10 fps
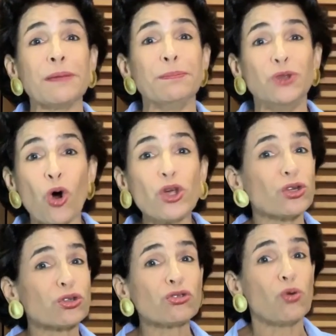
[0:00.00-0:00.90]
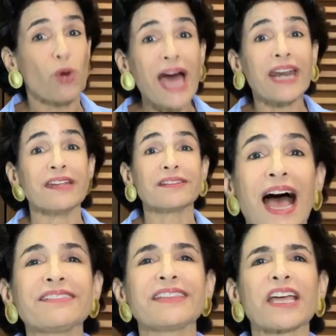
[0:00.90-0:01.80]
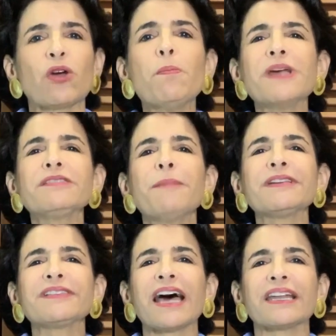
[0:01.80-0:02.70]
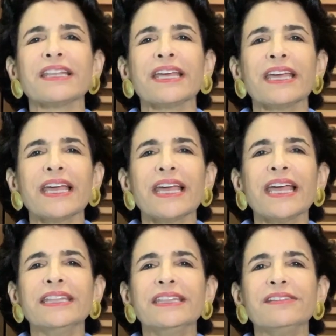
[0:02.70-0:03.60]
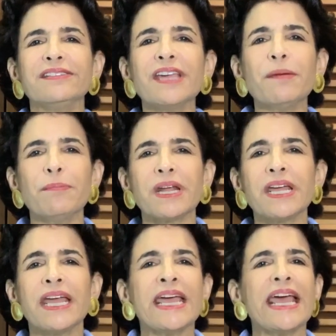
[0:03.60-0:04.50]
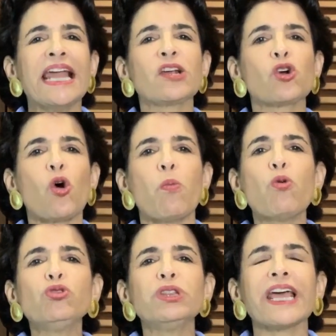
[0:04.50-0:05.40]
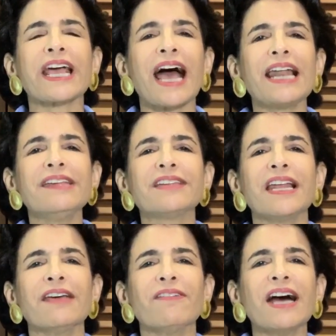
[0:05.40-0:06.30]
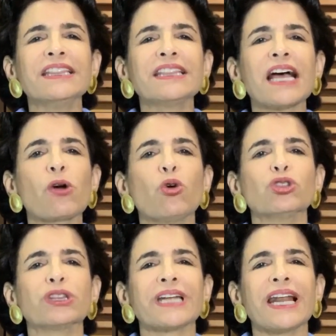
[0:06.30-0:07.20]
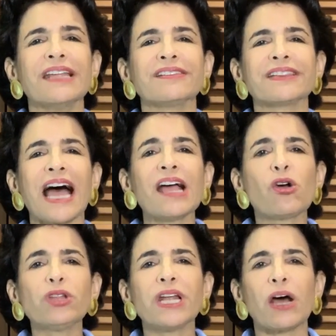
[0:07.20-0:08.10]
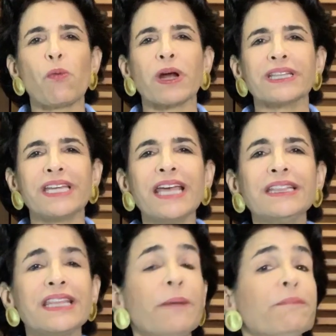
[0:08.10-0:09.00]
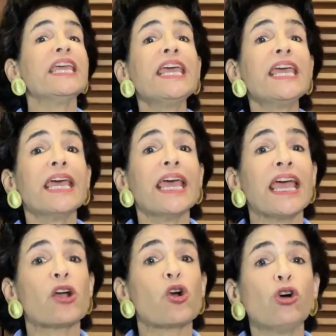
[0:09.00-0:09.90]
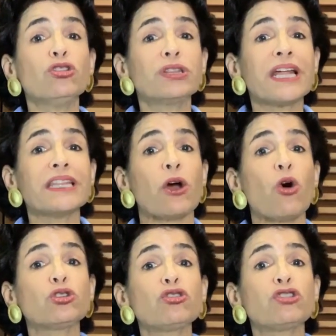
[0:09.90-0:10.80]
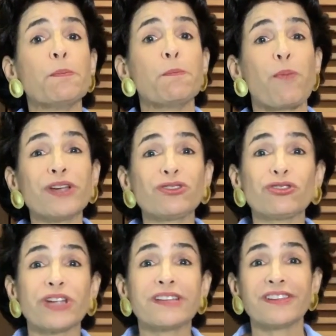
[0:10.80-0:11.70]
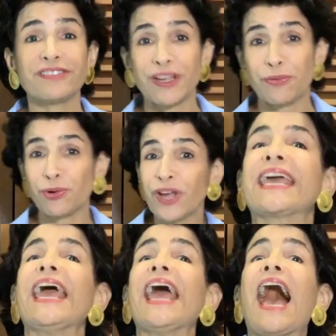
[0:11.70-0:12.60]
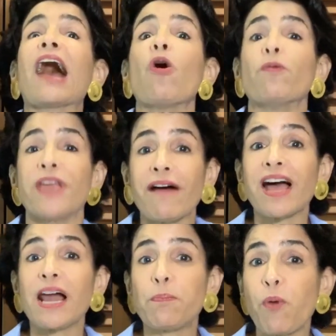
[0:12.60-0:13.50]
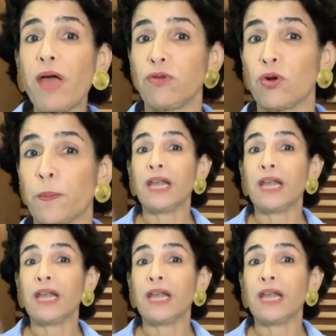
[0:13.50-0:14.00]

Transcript: Quibdó y otros lugares, hasta que un mes más tarde, en diciembre, el común de Cali se levanta contra el estanco del aguardiente y en contra de otros impuestos excesivos que agobiaban al pueblo.